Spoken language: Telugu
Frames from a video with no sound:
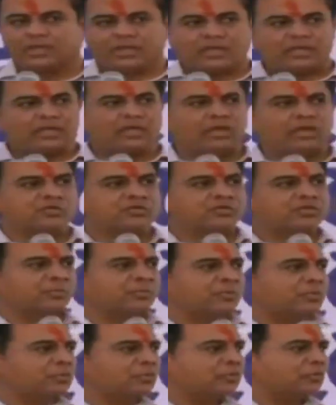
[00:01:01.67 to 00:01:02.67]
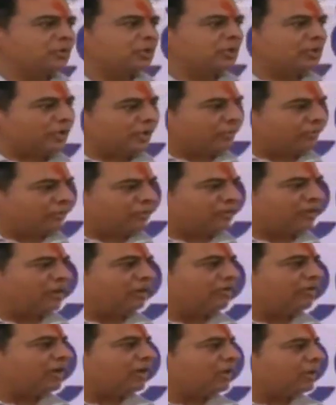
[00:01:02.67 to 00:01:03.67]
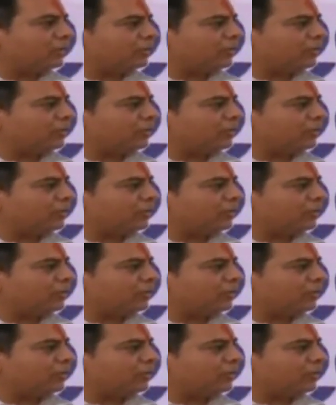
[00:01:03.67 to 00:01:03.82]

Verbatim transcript: ఎన్నికలు వచ్చినప్పుడు ఎవరు నిలబడాలనో